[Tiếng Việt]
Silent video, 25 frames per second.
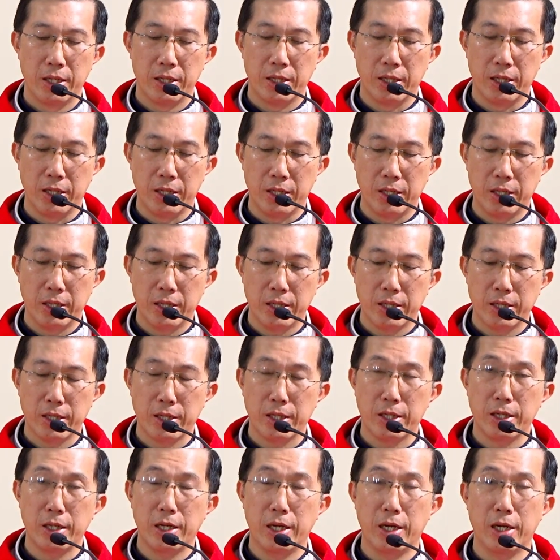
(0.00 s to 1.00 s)
để
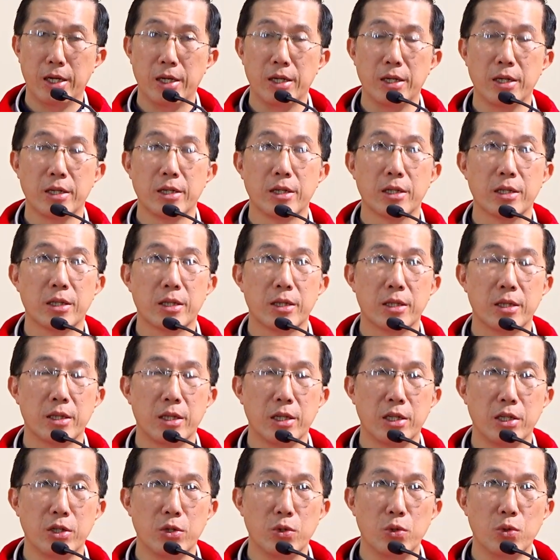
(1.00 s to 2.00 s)
nghe được
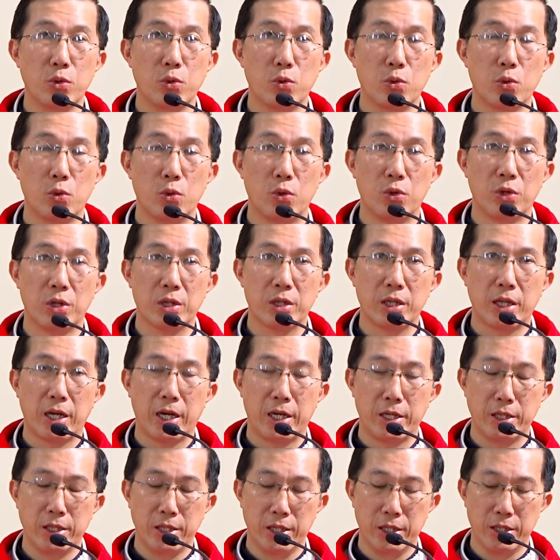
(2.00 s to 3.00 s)
tiếng của
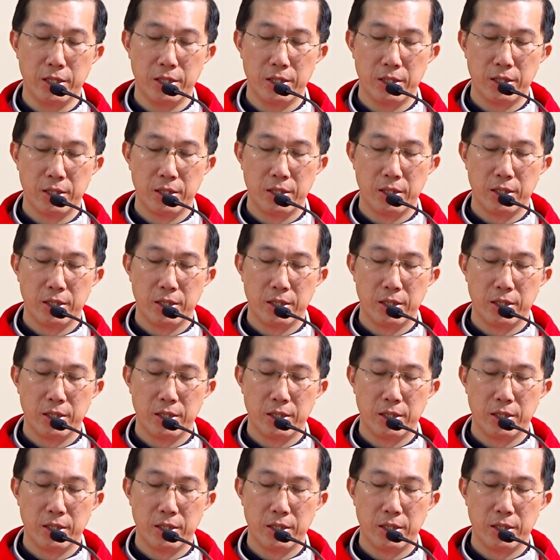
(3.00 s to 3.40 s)
tha nhân,